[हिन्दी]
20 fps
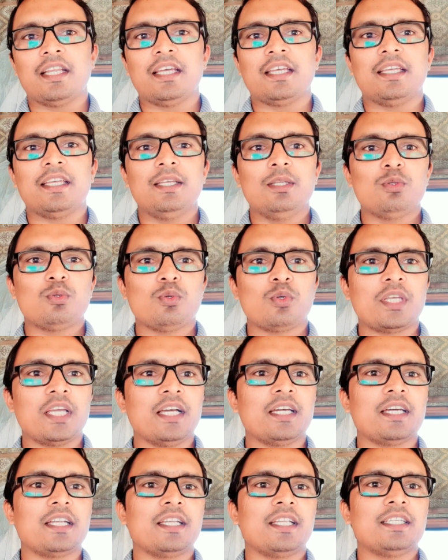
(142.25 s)
है तो क्या
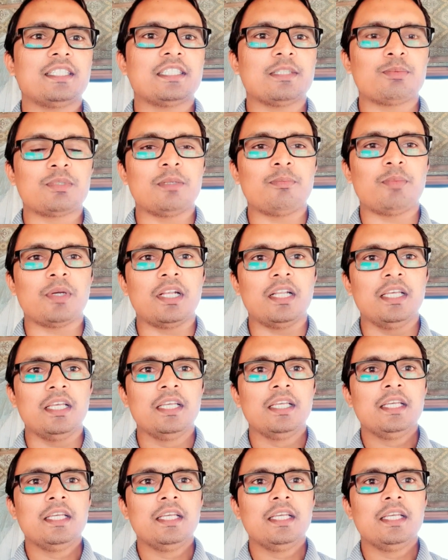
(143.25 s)
करना है सबसे पहले